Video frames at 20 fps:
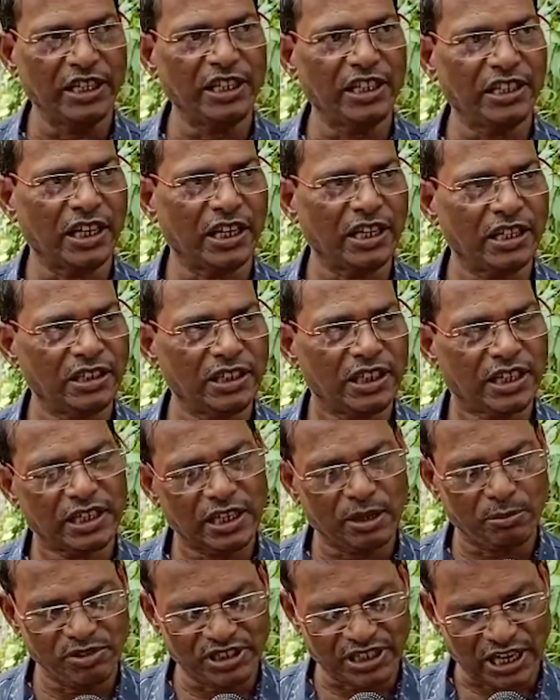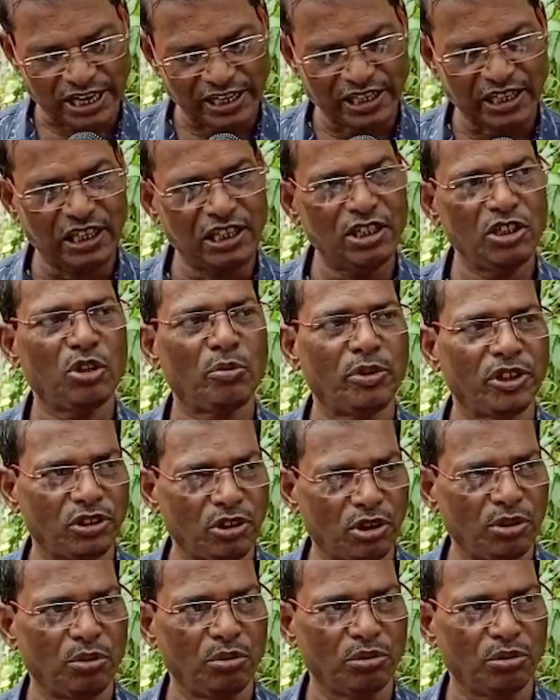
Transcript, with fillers: এইখান থেকেই আমি সাইকেল নিয়েও ভেতরে